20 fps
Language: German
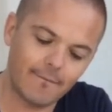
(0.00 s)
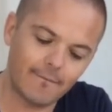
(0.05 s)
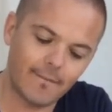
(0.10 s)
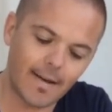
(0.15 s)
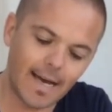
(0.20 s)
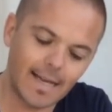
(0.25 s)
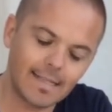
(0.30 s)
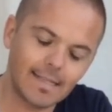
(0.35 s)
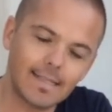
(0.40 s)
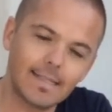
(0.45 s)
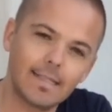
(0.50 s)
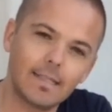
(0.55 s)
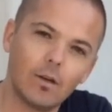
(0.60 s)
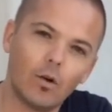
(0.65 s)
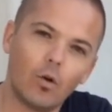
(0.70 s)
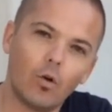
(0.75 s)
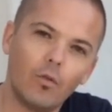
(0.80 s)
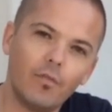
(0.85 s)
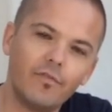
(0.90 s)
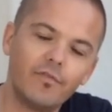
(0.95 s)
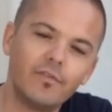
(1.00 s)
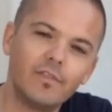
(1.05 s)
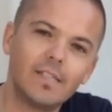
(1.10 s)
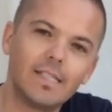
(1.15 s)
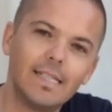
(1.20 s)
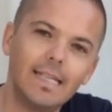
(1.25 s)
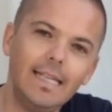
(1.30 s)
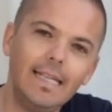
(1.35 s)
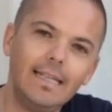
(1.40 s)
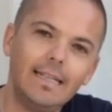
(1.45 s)
was
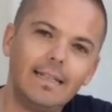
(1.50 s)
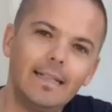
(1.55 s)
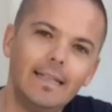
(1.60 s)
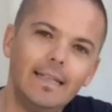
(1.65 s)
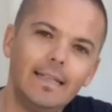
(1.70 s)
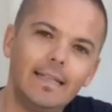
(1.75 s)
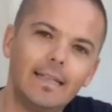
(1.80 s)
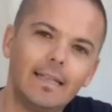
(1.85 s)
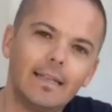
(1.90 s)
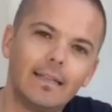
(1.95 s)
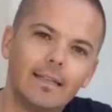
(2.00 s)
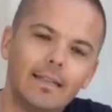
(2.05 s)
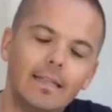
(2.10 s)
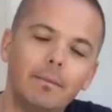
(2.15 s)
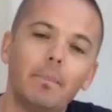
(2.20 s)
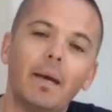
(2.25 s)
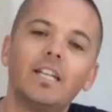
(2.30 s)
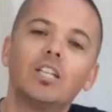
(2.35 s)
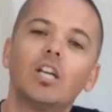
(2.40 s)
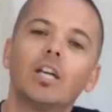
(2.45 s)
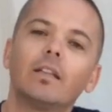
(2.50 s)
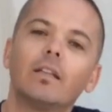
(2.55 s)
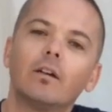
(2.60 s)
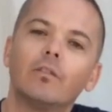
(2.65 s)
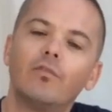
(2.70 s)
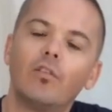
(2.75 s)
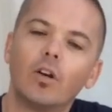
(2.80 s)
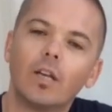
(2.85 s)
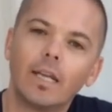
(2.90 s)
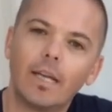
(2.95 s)
offensichtlich die Menschheit nach
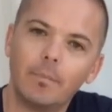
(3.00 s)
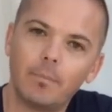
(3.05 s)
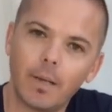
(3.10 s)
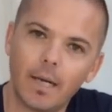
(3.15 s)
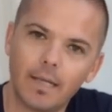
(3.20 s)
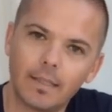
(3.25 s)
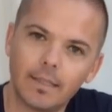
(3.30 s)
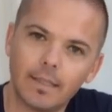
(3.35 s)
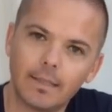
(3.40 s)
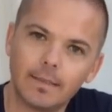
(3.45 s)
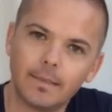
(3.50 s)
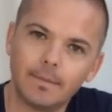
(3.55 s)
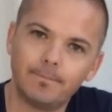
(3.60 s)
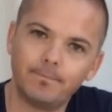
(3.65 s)
vorne gebracht hat.